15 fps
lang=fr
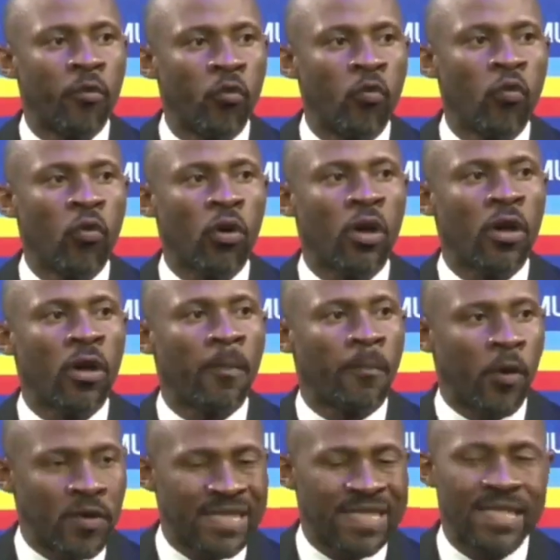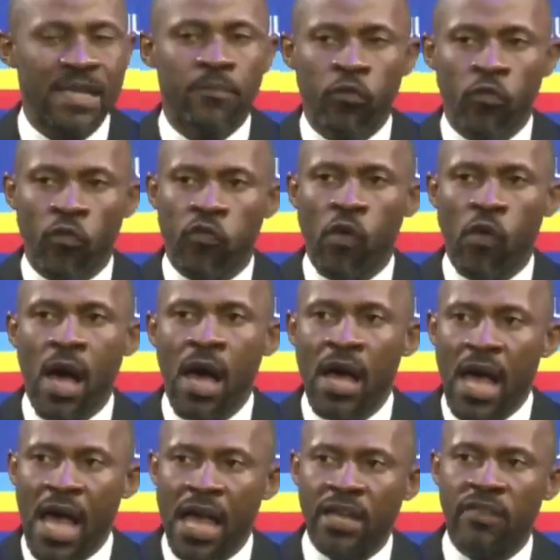pour penser
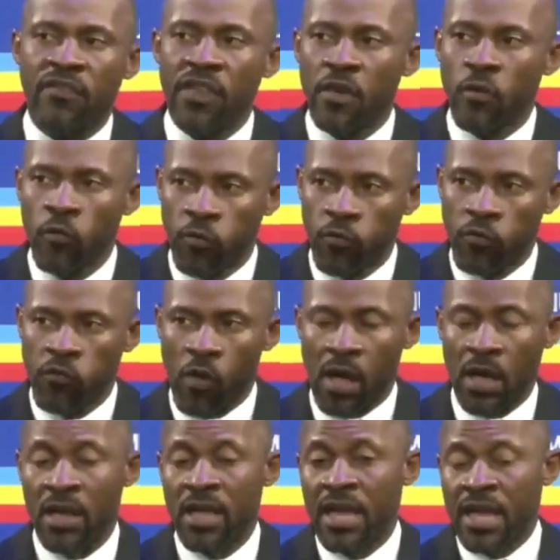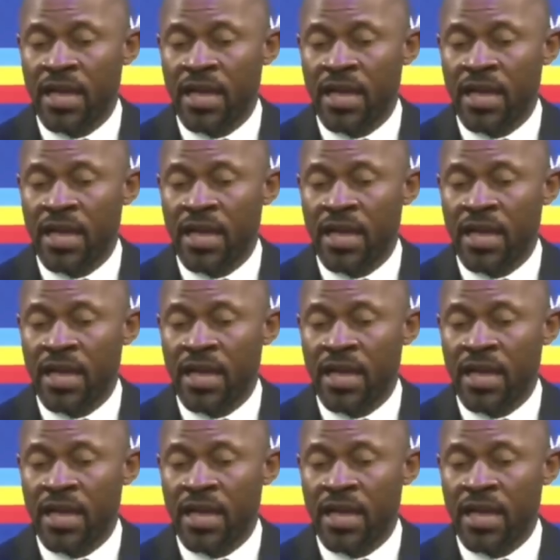pouvoir arriver au pouvoir.